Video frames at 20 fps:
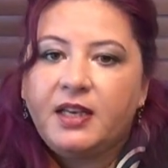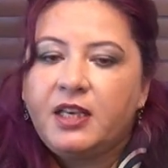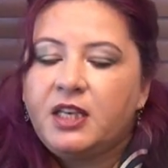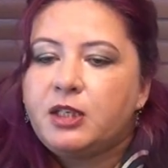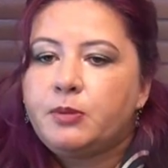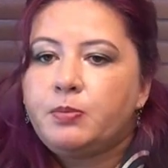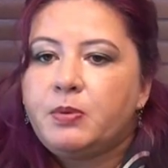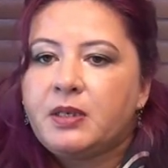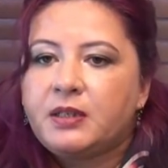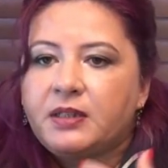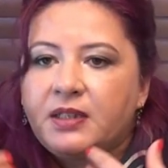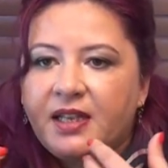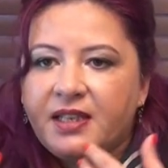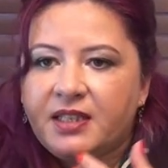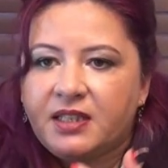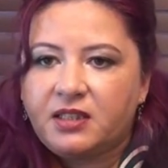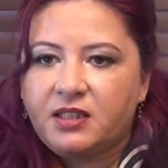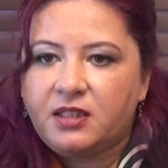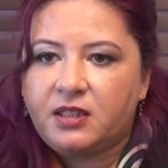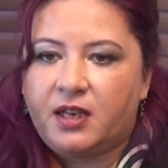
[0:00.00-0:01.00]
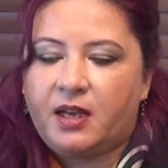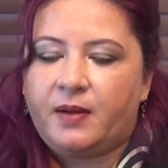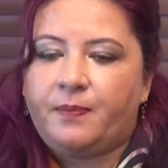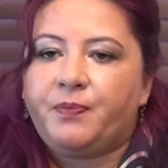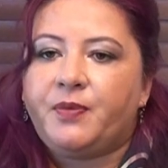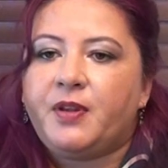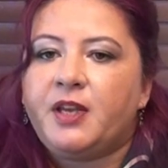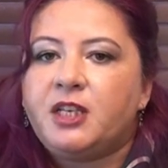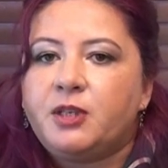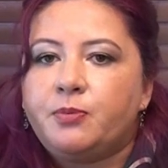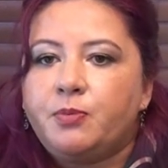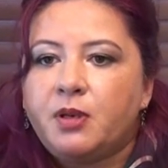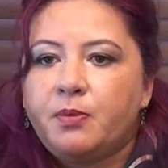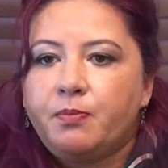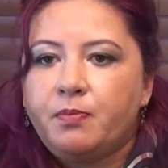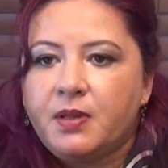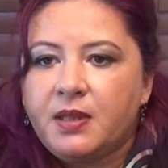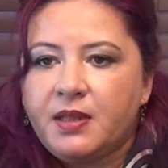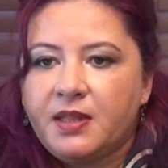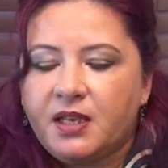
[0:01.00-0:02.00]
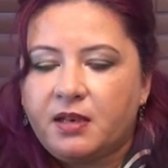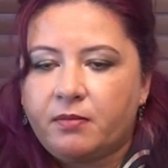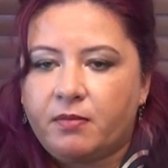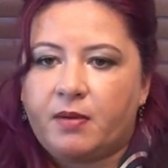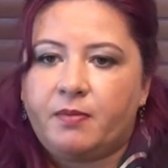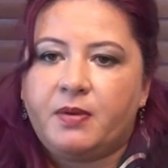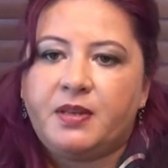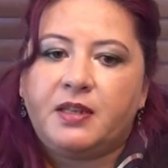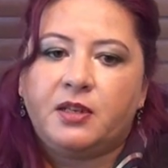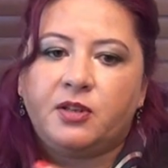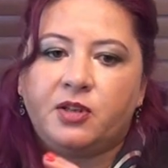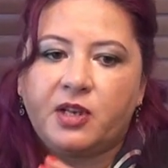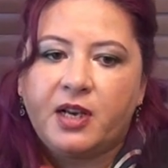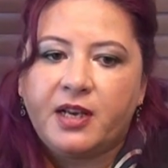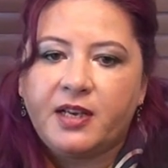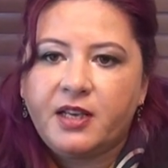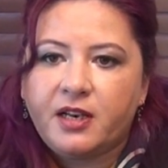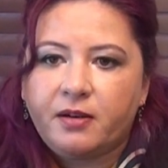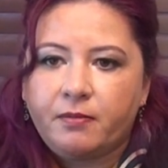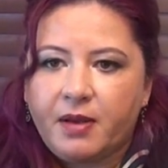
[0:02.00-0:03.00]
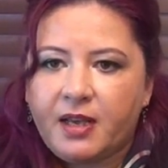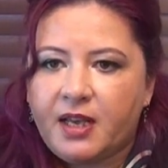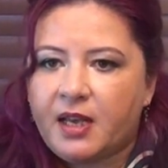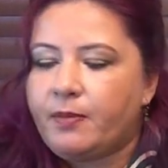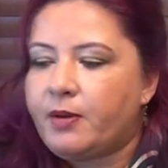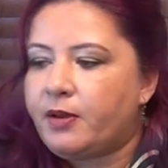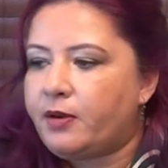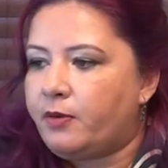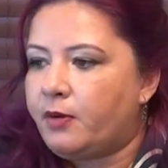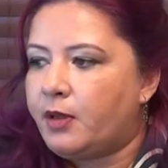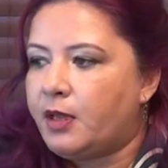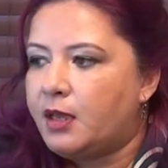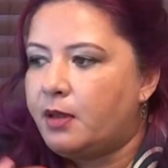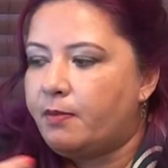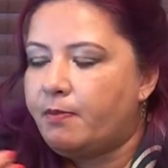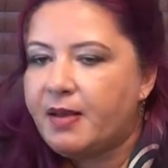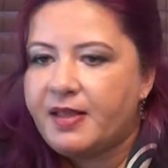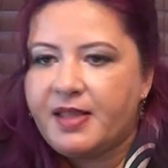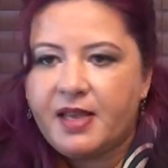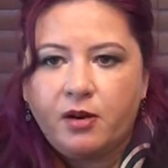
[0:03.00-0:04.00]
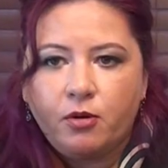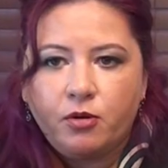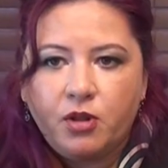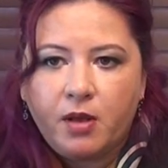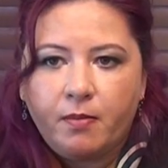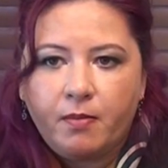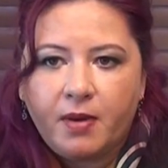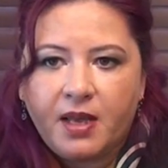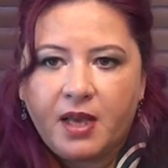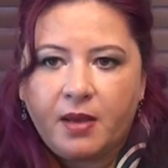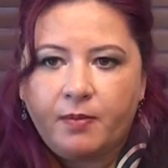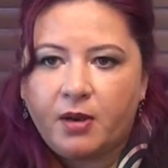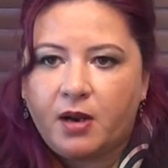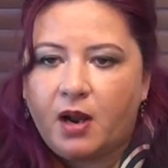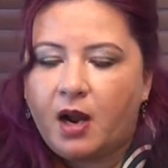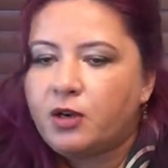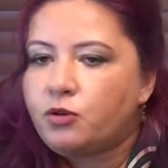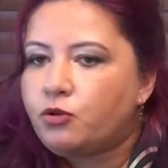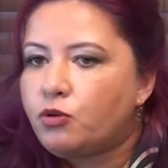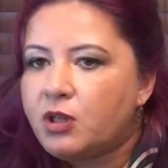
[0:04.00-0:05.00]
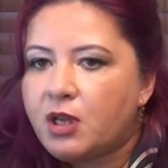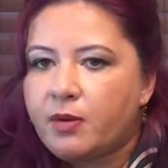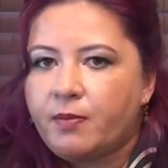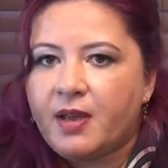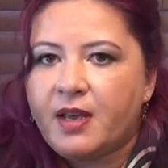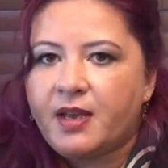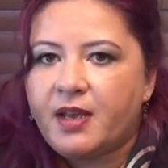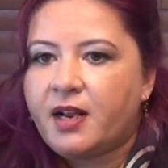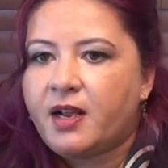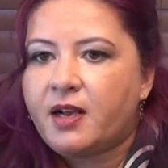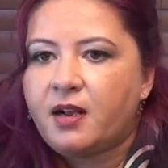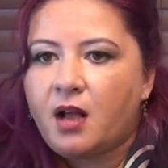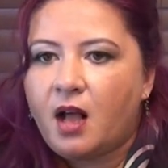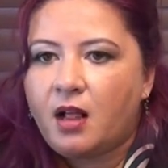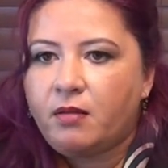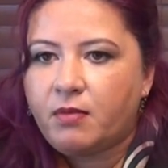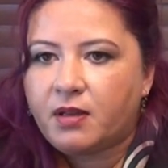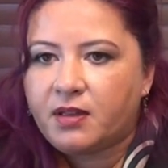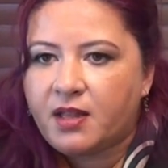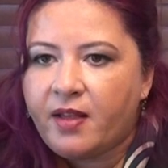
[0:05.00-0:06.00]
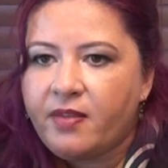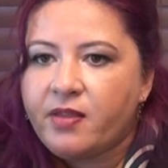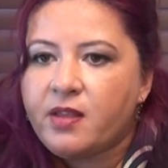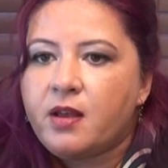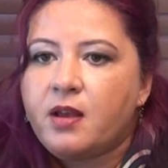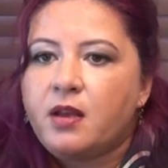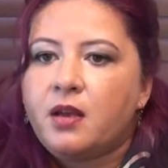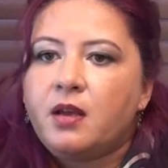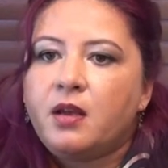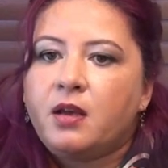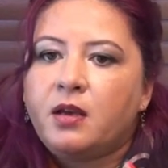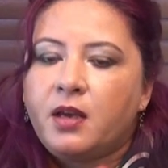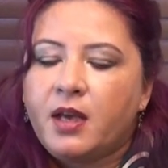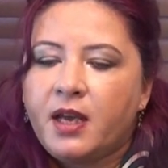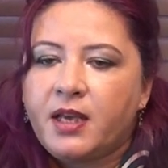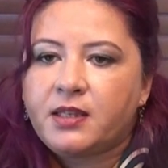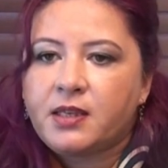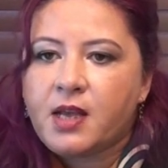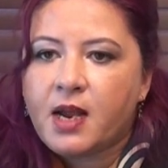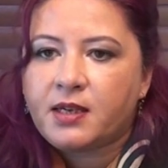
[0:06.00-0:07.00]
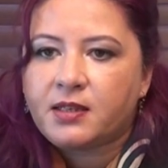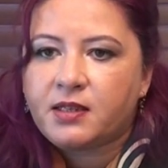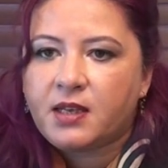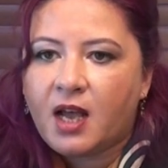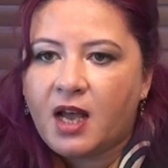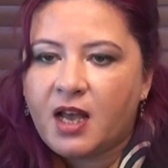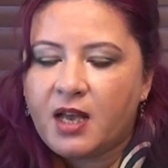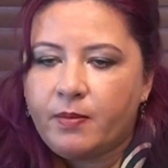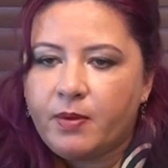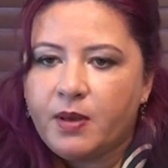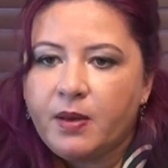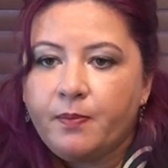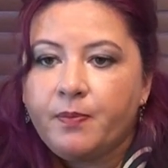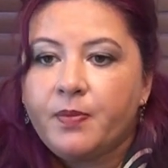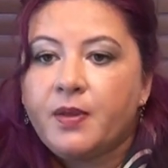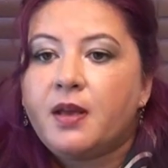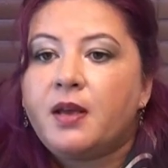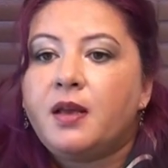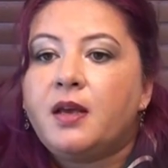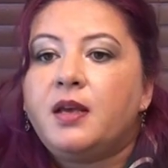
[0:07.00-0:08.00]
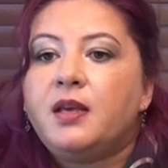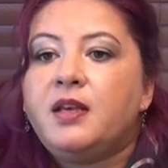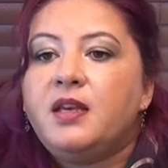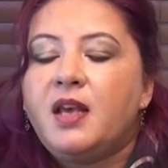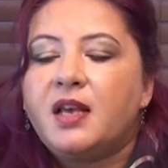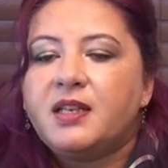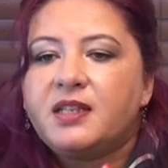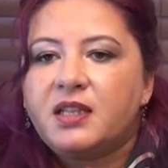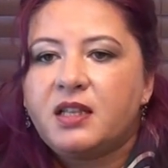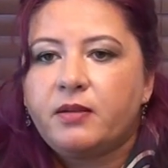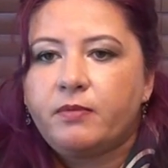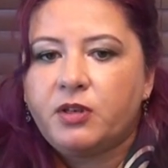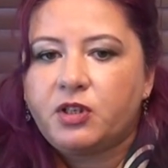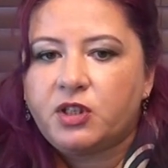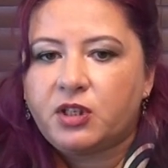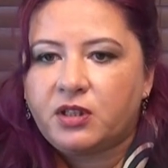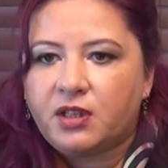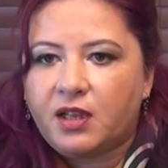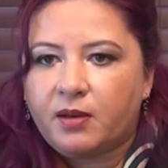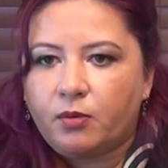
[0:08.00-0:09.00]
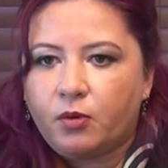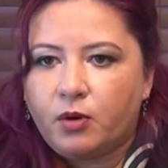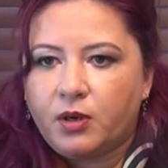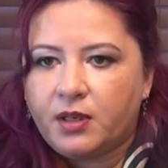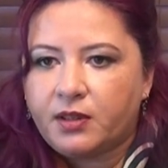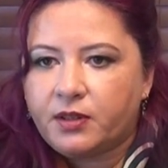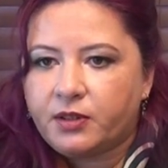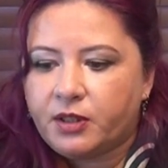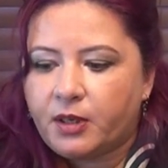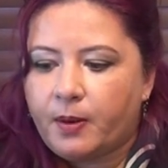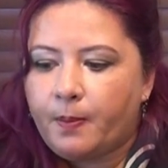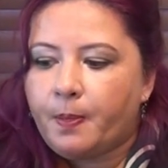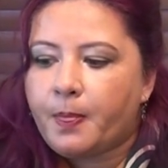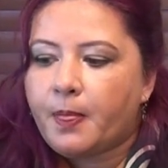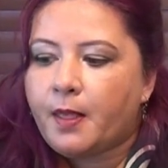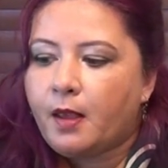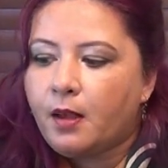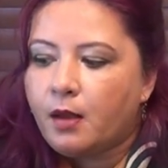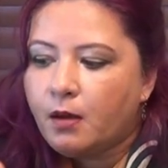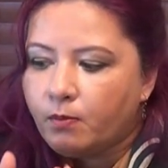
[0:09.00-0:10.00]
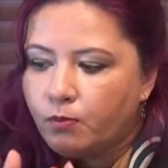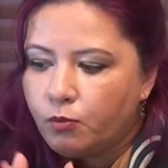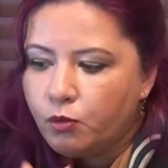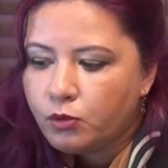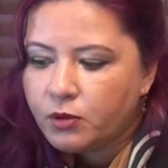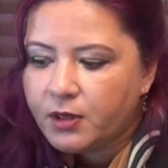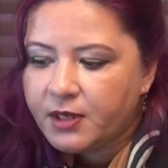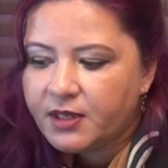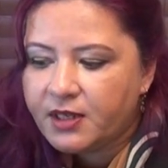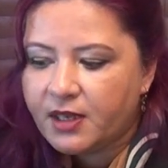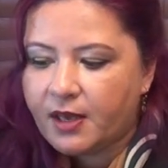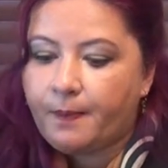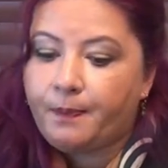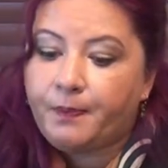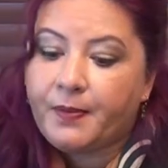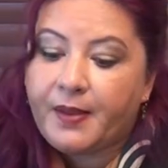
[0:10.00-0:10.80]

hiçbir tescile, hiçbir bildirime, bir sicile girmeye, bir e, bedel ödemeye, bir harç ödemeye gerek kalmadan eser sahibiyim. Yazılım için de böyledir. Buradaki